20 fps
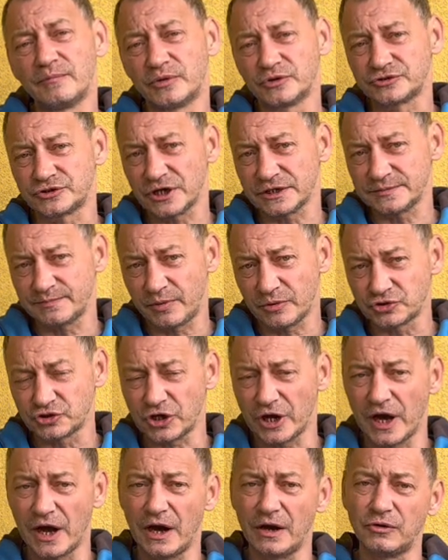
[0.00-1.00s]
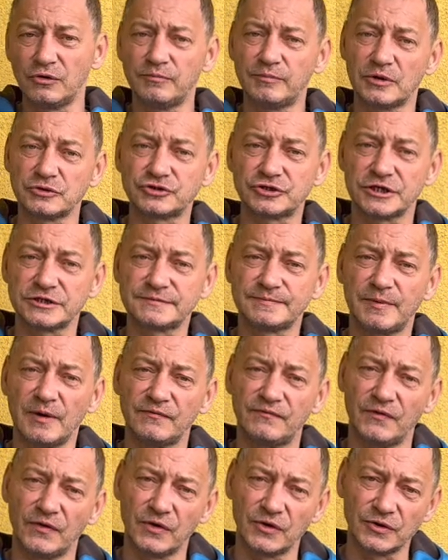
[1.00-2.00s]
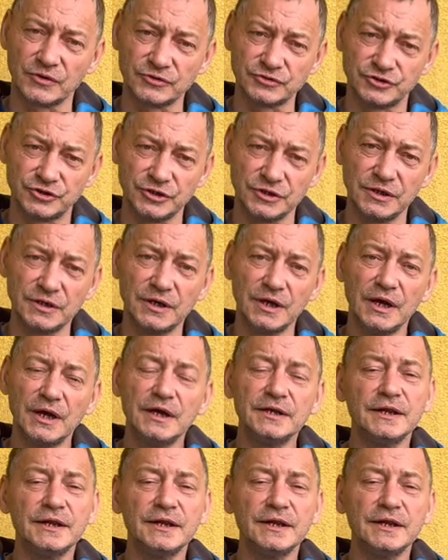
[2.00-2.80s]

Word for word: podczas pożaru, podczas powodzi.